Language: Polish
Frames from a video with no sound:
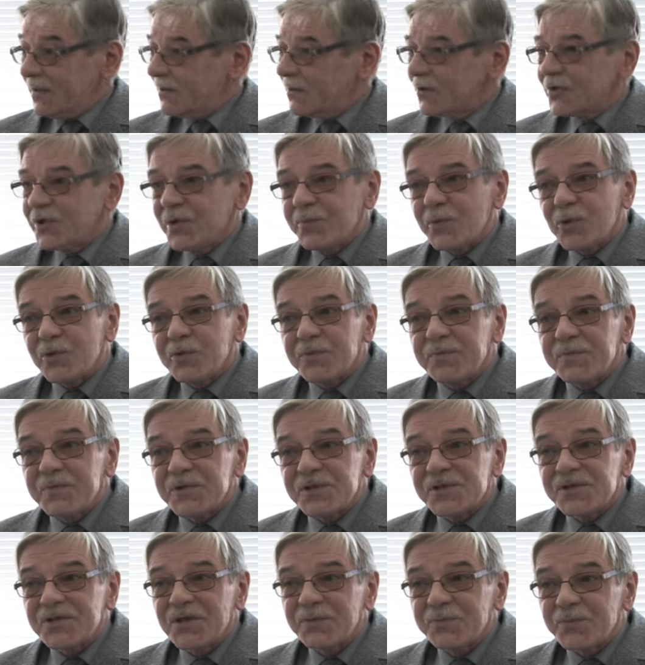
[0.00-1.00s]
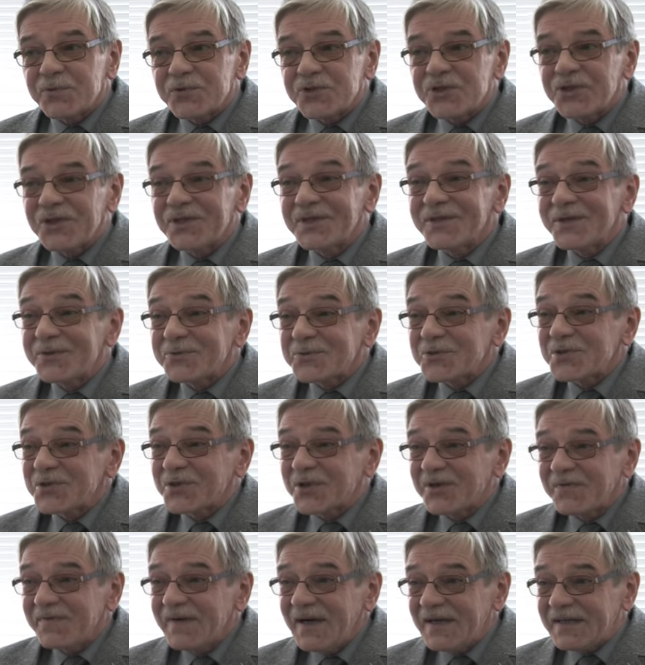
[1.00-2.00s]
to nie mogły być dopuszczone do
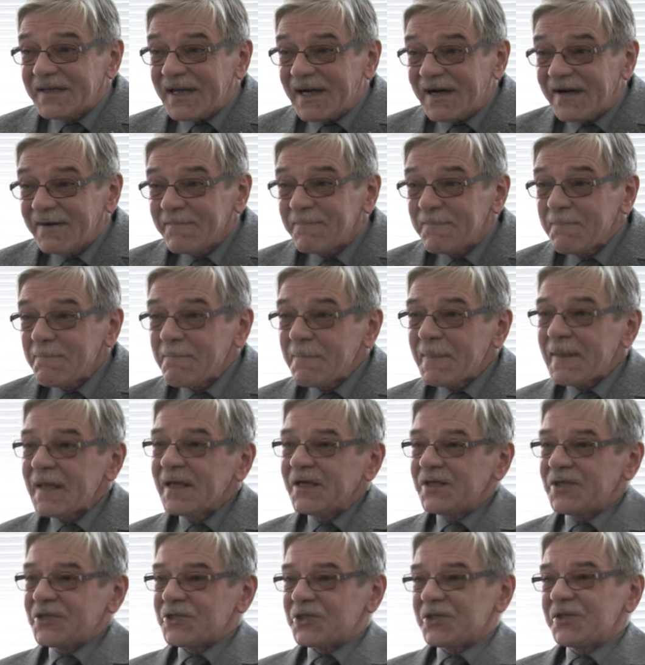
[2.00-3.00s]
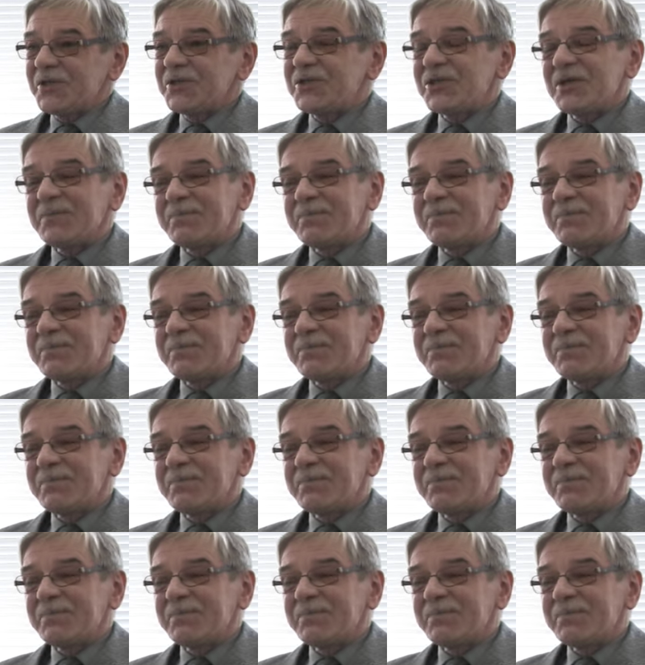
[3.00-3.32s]
użytkowania. Jeżeli się